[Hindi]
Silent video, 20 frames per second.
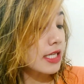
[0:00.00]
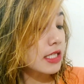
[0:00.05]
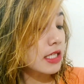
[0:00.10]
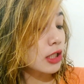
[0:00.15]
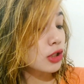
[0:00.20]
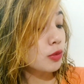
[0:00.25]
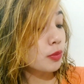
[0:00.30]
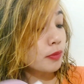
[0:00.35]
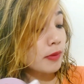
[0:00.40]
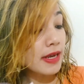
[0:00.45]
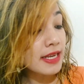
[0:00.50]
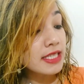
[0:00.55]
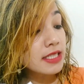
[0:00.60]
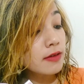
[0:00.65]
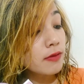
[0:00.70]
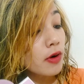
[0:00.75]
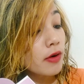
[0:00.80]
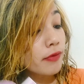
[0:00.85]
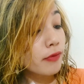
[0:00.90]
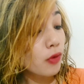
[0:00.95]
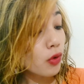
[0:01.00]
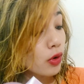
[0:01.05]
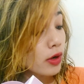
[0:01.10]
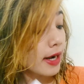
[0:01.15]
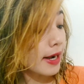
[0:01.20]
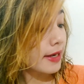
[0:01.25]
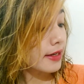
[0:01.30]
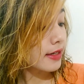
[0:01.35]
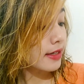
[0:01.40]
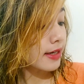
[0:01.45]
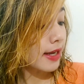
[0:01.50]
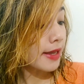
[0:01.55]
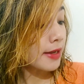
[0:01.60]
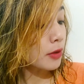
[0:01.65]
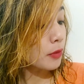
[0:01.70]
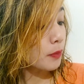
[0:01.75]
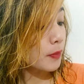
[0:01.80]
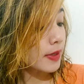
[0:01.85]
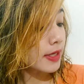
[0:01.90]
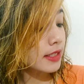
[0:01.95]
इसका जो प्राइस है वो फोर नाइन्टी
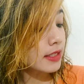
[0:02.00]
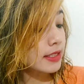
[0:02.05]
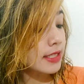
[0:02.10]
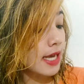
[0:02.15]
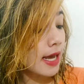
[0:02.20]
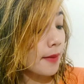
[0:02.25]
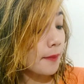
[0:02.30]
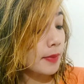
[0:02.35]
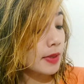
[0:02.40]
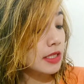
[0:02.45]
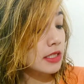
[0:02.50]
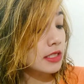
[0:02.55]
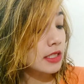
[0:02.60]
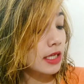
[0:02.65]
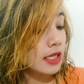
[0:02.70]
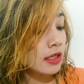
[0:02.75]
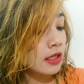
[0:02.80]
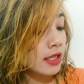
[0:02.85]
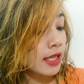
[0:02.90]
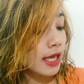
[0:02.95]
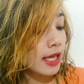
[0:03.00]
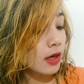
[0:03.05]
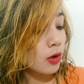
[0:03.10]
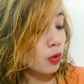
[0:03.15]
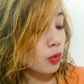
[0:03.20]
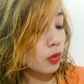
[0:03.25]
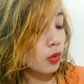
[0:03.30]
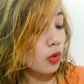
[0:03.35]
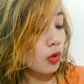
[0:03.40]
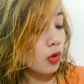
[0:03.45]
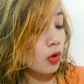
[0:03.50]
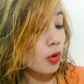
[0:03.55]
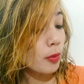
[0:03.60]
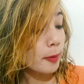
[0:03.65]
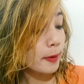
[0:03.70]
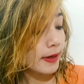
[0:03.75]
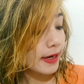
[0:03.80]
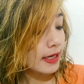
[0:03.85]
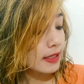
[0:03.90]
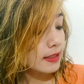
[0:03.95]
नाइन रुपीज़ ये आपकी स्किन के को
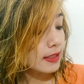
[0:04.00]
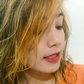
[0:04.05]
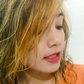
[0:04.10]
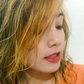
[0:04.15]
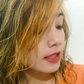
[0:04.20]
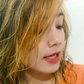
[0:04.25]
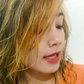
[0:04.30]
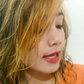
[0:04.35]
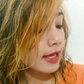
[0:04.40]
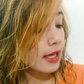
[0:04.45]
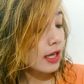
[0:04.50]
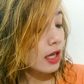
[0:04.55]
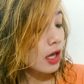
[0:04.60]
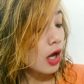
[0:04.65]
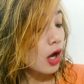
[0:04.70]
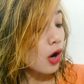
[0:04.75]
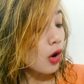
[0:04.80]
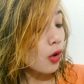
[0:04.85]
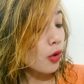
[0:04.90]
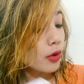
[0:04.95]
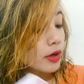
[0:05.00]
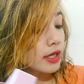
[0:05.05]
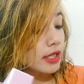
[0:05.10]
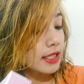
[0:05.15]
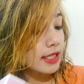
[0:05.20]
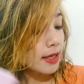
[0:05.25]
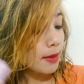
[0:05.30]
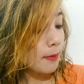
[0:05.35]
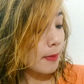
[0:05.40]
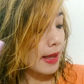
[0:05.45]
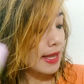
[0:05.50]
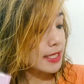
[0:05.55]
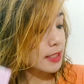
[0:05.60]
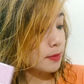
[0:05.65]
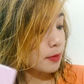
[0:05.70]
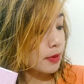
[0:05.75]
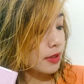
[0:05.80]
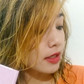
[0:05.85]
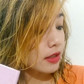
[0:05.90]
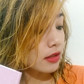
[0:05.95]
प्रोटेक्ट करता है और ये
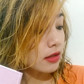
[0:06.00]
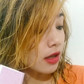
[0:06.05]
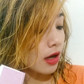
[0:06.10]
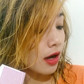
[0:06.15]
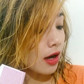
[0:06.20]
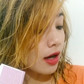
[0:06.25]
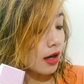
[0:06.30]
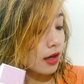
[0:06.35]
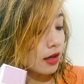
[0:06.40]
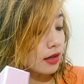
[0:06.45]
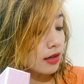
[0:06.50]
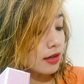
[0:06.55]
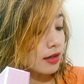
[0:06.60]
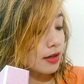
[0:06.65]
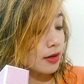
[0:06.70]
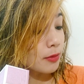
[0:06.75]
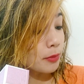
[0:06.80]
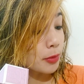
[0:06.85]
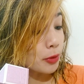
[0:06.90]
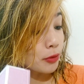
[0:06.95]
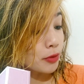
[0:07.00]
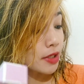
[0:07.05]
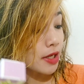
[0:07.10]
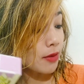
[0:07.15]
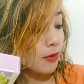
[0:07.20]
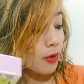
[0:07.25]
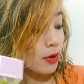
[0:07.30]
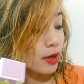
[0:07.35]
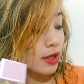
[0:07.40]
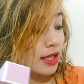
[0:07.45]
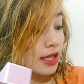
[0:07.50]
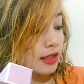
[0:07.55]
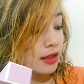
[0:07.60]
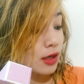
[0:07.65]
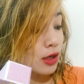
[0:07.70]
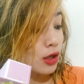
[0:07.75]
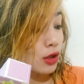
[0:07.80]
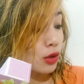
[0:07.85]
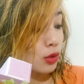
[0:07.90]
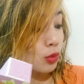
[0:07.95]
बेस्ट प्रोडक्ट था ब्यूटी अवार्ड के
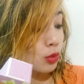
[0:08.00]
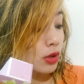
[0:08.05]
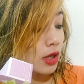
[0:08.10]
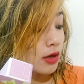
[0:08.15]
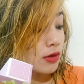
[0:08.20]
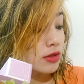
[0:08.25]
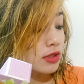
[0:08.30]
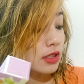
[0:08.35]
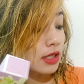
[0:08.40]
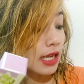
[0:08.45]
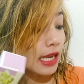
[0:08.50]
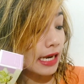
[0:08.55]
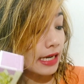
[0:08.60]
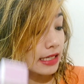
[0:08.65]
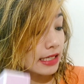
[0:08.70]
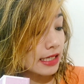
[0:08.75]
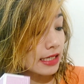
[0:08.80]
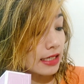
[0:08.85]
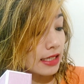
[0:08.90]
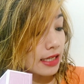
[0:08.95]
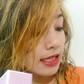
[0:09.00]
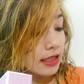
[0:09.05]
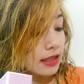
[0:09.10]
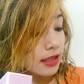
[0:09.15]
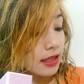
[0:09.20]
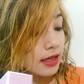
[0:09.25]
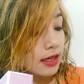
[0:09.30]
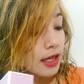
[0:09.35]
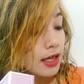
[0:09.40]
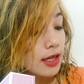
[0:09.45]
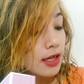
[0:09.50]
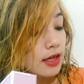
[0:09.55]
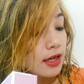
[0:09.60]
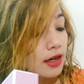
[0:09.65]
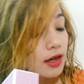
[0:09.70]
अंदर 2018 के अंदर